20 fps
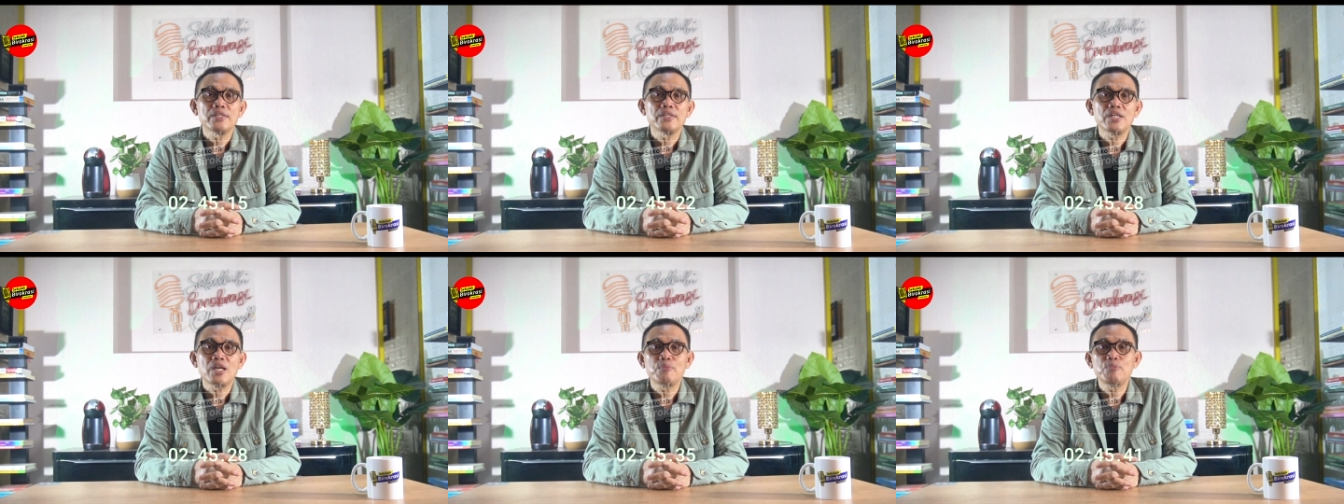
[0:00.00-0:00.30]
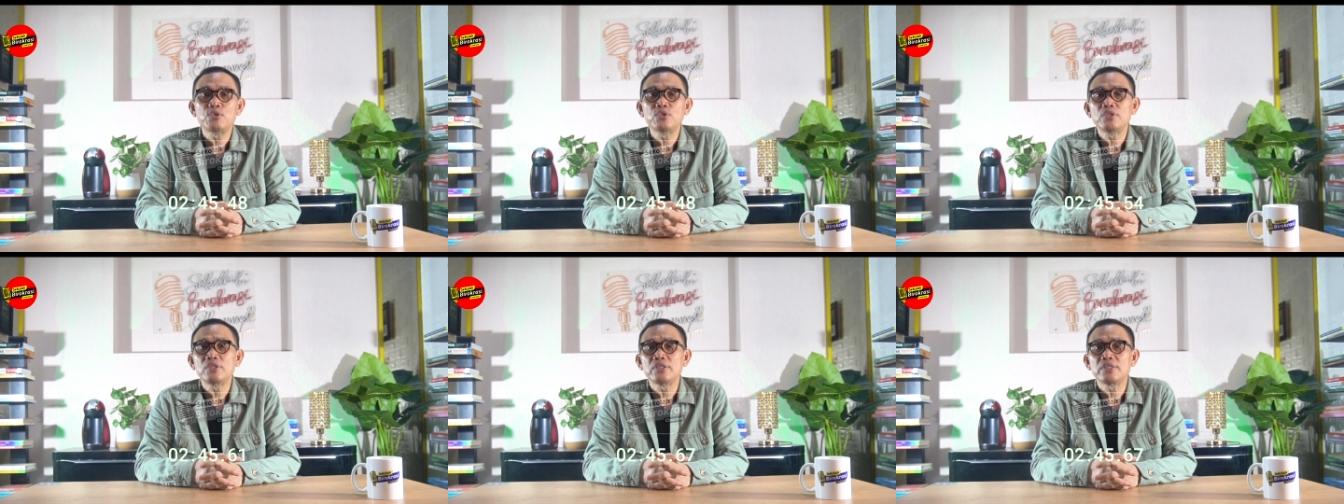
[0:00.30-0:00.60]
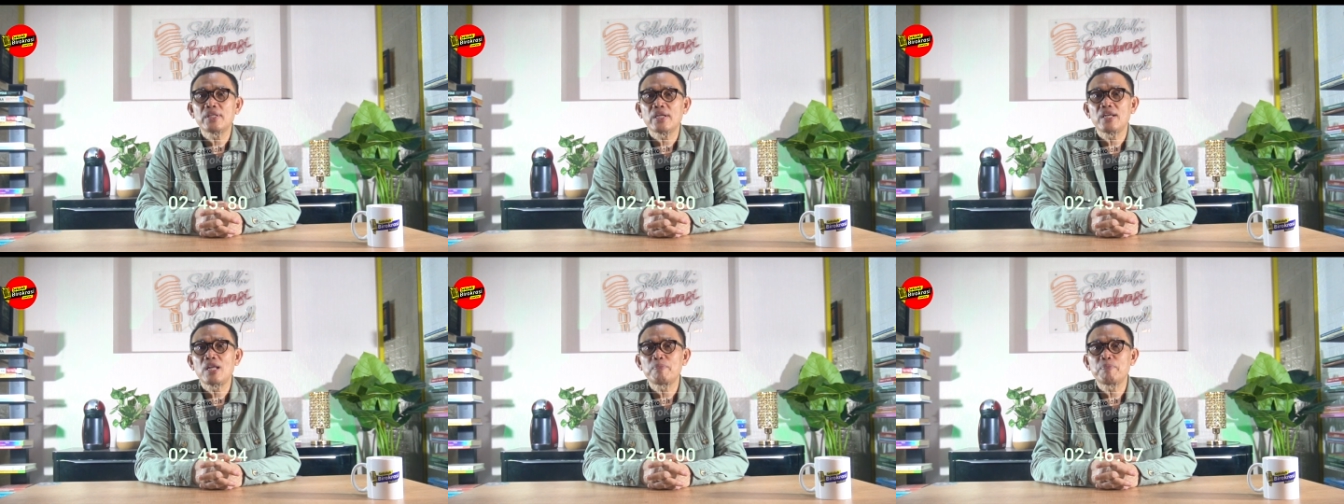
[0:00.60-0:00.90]

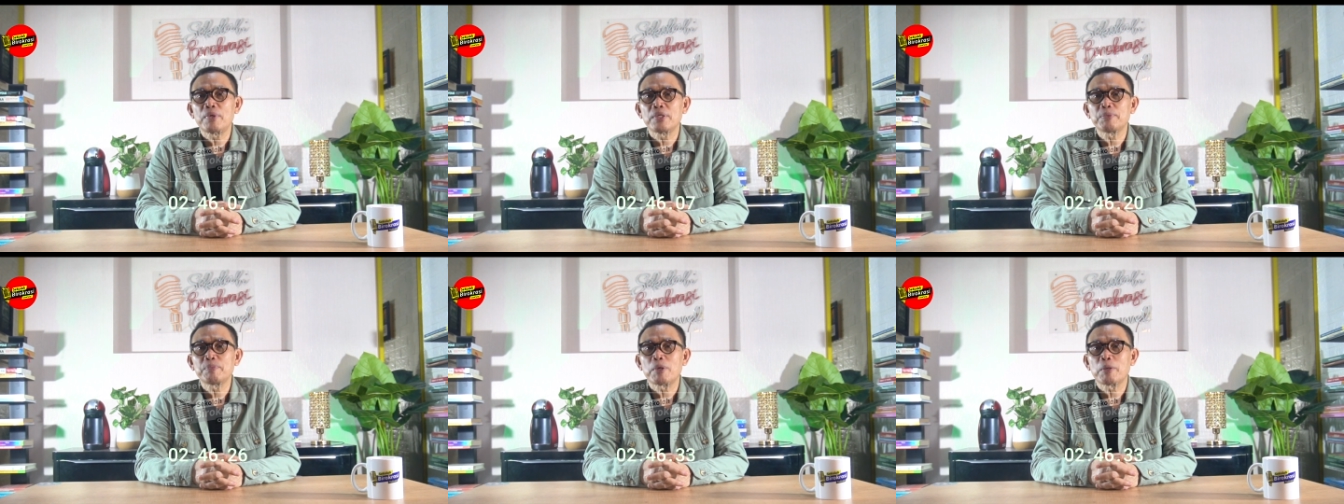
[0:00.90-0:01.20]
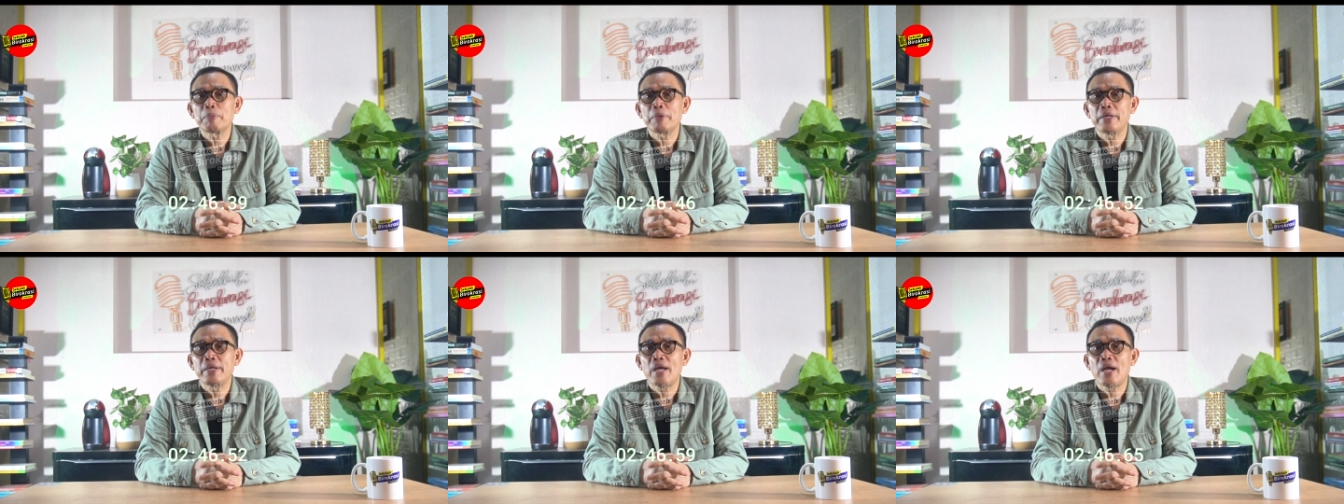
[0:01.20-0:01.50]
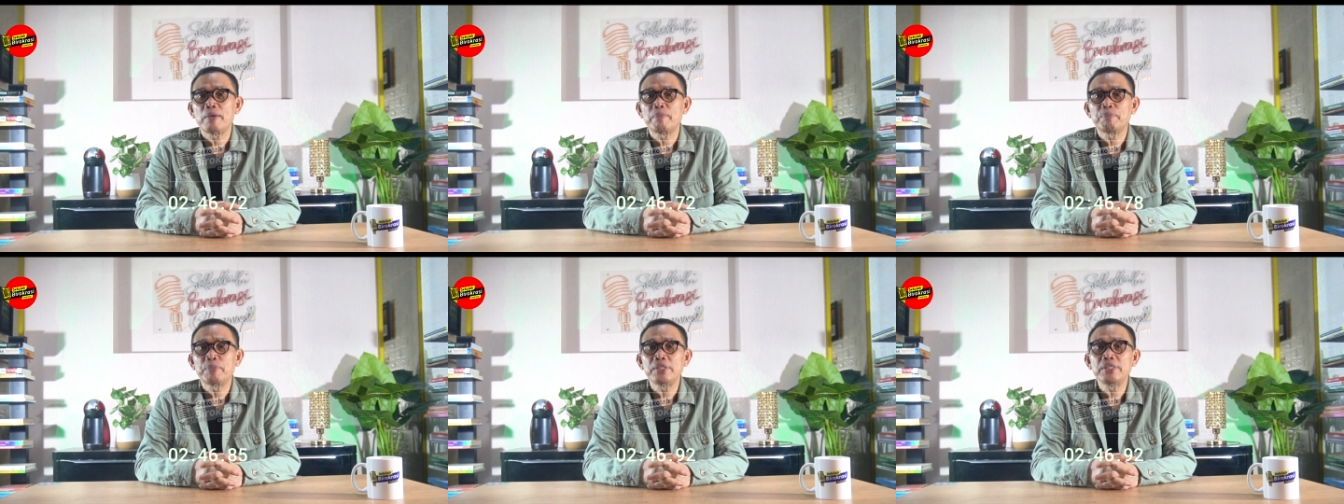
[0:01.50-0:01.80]
Namun terdapat
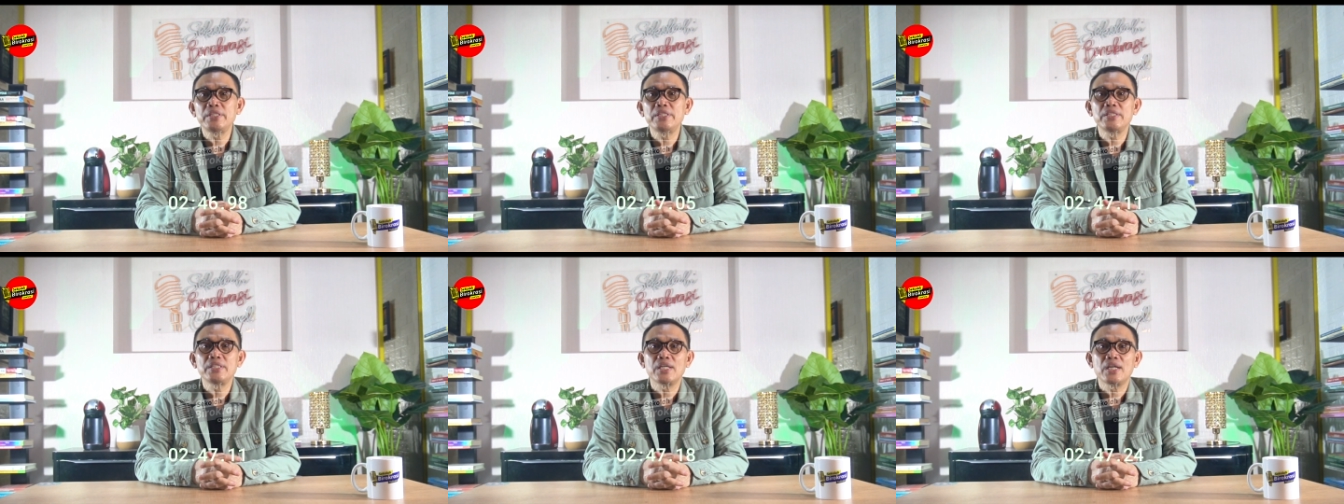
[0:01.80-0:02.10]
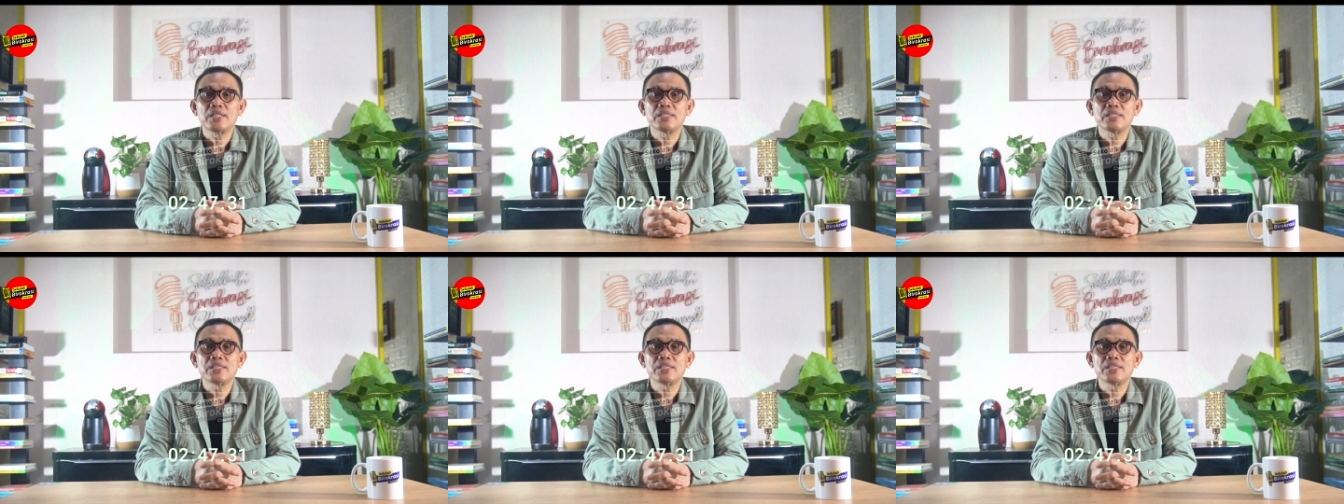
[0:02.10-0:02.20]
perbedaan penting